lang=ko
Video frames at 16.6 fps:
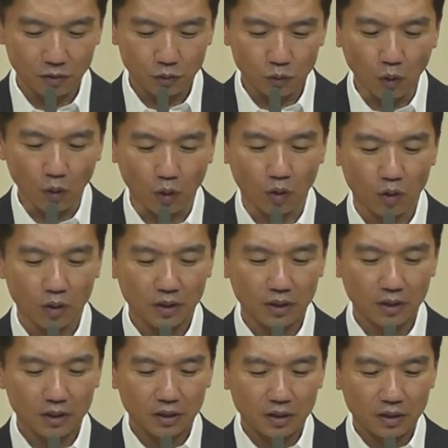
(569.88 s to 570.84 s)
또
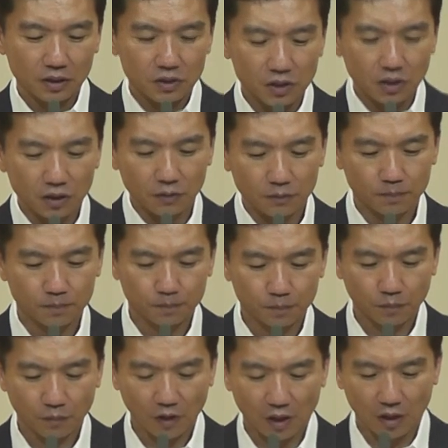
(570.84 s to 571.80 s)
지금
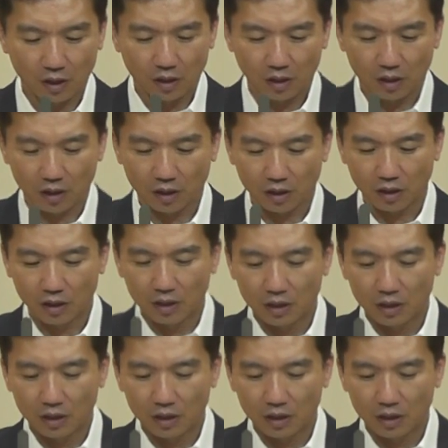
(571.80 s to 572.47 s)
어,